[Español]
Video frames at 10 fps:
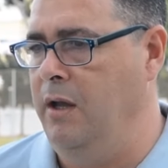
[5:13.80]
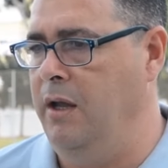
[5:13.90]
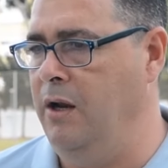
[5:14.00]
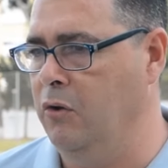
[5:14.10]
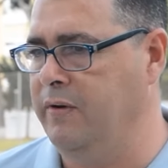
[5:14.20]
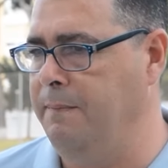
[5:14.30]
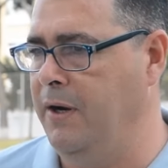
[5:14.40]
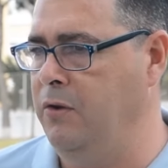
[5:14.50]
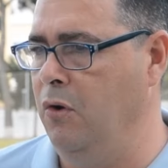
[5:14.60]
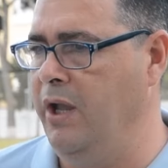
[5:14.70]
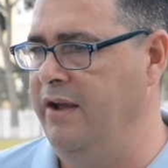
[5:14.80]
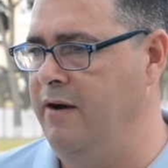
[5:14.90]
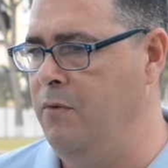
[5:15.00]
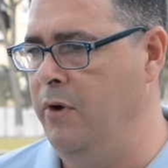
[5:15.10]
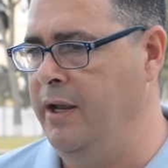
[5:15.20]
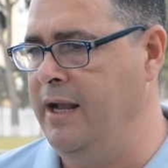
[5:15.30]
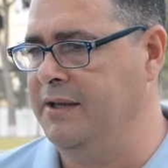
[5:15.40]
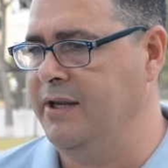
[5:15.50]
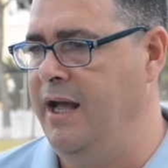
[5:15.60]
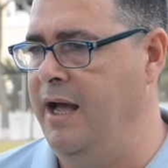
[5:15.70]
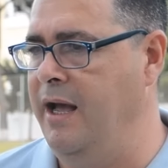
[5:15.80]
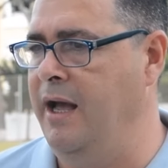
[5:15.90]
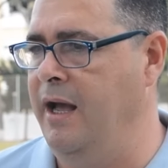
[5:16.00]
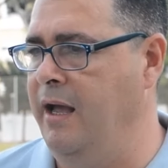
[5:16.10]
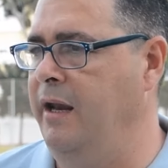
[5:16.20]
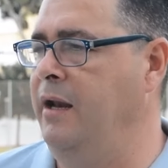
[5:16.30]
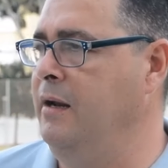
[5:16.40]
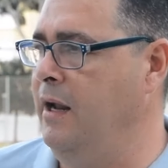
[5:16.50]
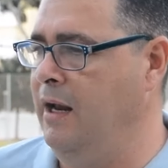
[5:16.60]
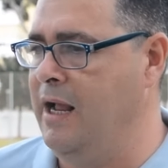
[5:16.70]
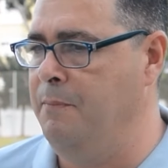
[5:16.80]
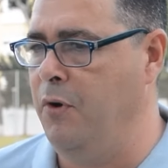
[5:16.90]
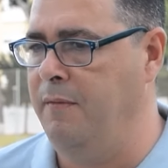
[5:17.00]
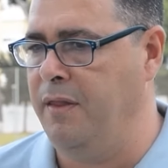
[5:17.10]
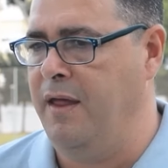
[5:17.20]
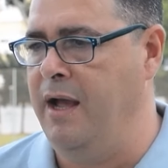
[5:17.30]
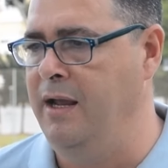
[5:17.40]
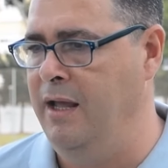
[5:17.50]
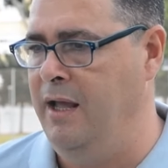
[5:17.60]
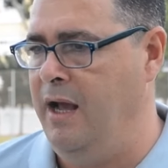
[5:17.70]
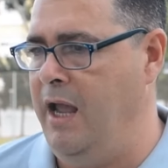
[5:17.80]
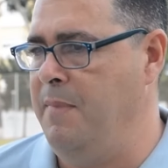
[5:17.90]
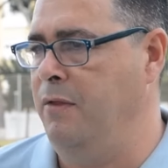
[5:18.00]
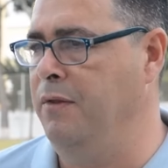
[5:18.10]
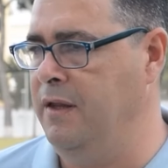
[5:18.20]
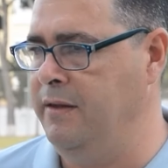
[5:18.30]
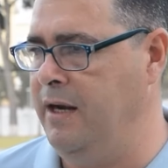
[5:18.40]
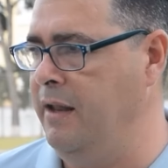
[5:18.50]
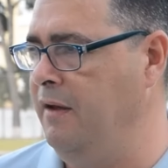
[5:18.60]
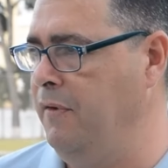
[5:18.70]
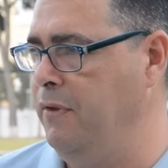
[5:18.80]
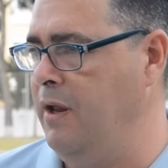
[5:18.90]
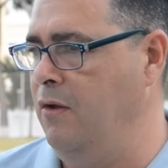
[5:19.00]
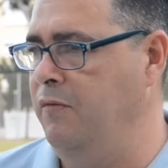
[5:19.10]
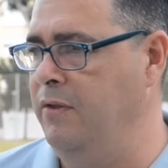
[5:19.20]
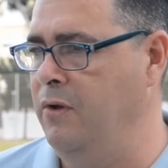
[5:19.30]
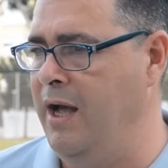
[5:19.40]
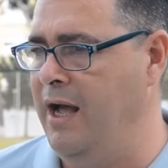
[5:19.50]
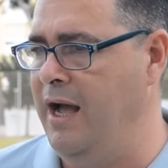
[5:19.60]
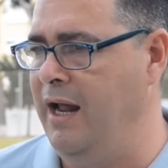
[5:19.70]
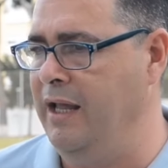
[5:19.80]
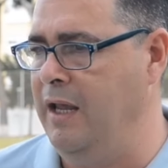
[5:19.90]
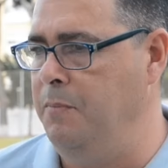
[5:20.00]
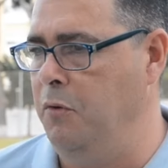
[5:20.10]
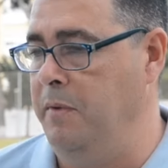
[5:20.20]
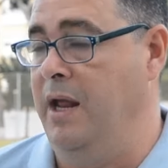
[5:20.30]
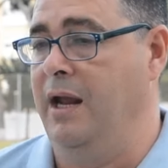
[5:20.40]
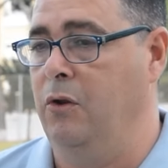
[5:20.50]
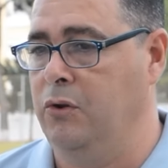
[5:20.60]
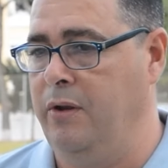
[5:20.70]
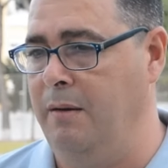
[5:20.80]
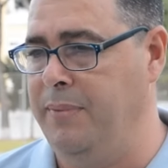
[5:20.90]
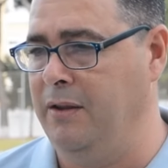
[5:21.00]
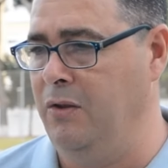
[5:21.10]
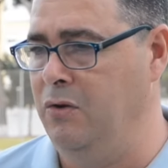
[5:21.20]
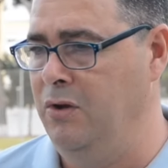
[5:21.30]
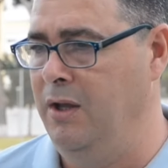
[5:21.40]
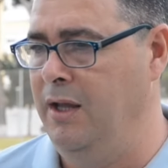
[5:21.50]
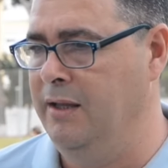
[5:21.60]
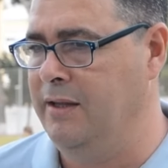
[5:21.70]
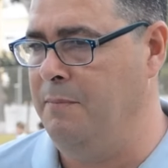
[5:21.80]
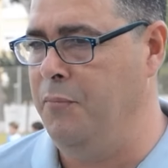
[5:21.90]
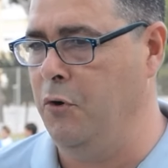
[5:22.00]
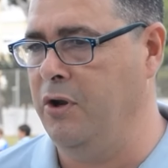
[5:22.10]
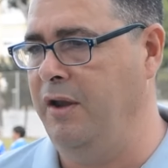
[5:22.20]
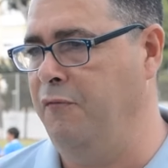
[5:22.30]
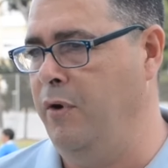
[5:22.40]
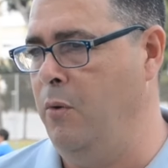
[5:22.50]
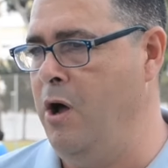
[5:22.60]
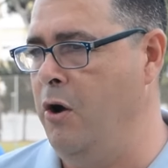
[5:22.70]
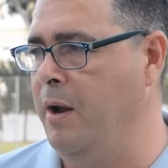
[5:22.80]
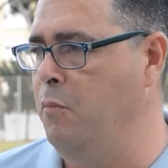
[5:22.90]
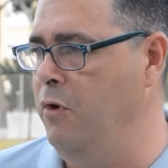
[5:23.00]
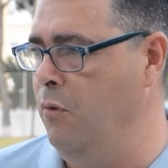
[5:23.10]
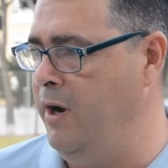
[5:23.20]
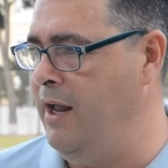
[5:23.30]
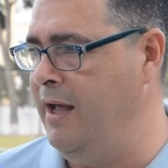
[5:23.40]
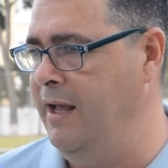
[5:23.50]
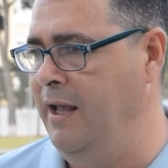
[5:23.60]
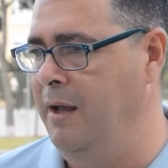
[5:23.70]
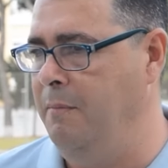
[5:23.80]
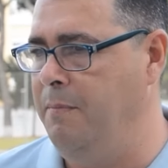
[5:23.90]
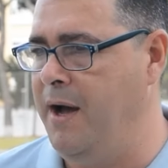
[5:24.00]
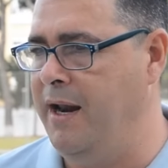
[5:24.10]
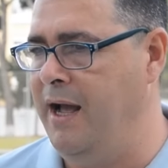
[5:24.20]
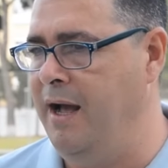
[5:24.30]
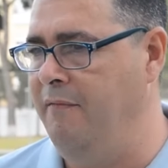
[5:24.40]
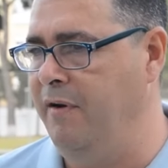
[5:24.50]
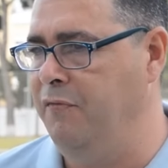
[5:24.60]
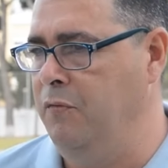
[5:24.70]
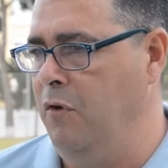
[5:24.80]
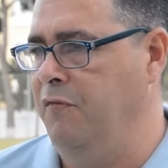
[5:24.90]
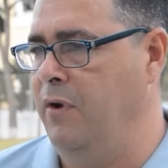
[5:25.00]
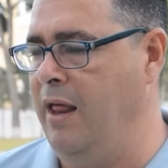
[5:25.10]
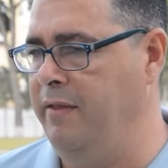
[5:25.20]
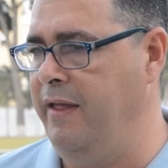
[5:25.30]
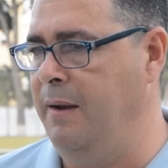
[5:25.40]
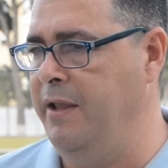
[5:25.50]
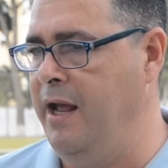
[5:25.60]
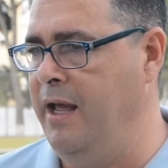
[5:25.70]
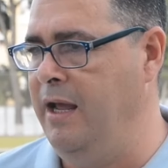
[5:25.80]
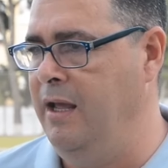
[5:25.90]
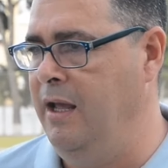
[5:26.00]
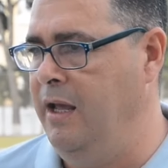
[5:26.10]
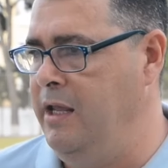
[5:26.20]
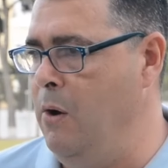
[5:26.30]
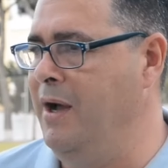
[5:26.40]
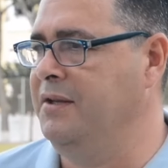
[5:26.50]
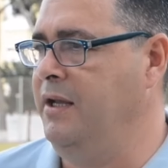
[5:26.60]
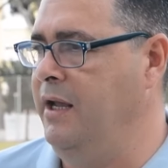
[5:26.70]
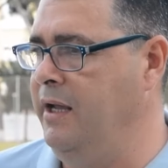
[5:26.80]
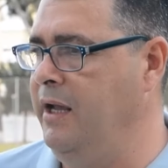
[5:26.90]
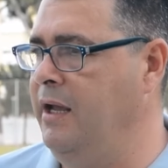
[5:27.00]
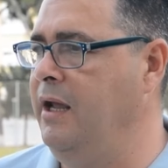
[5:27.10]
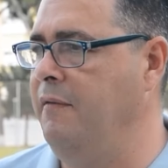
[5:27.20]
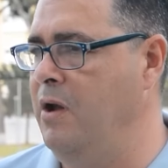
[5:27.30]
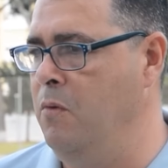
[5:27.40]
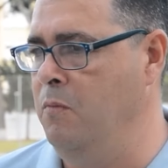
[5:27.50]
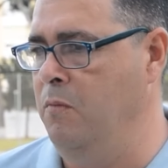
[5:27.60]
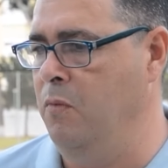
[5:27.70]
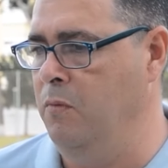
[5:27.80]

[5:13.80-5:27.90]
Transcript: En los tres partidos que llevamos en casa, en el campo de Bazán, hay más de un centenar de aficionados viendo al equipo. Y mira que el otro día el partido tampoco es que fuera una hora muy buena para ver fútbol, fue a las 10 de la mañana y aún así había un,